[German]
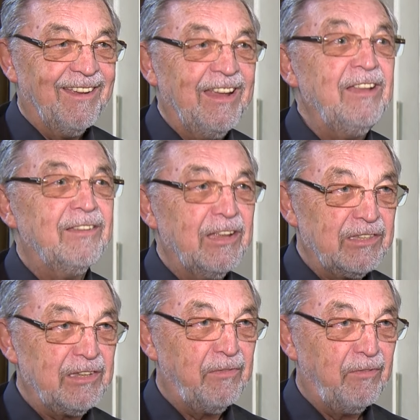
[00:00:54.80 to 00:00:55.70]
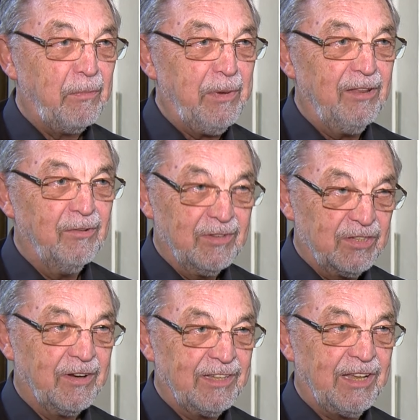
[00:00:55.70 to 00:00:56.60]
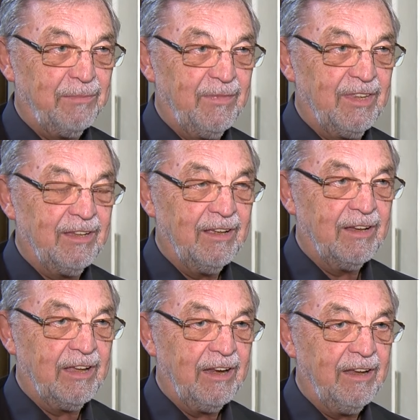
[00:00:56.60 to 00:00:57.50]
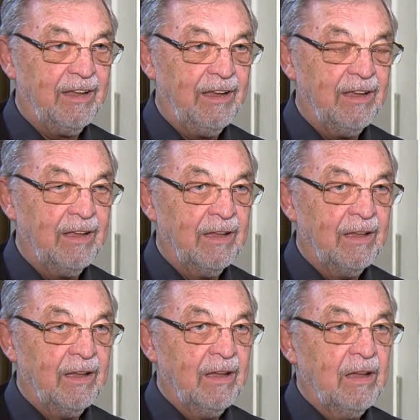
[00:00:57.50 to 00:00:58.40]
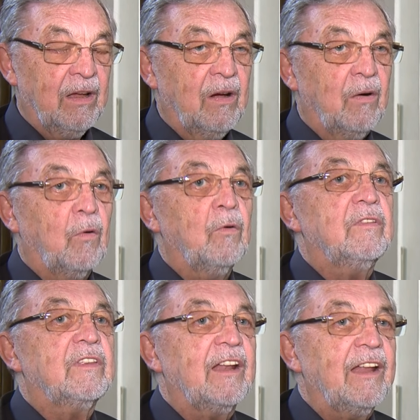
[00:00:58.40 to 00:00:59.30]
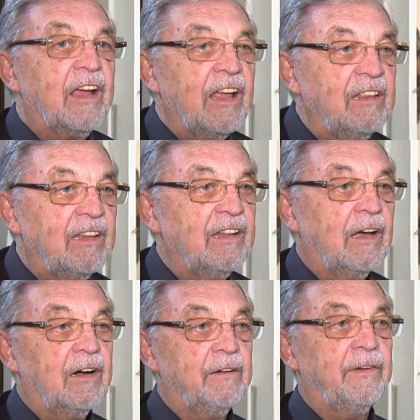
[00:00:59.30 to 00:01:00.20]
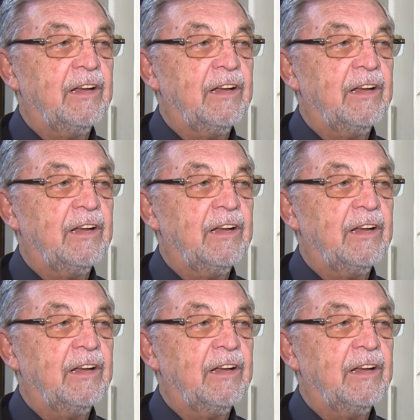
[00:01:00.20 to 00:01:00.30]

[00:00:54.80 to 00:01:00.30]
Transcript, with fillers: intensive Verbindung zur Gesamtkirche. Und der Legende nach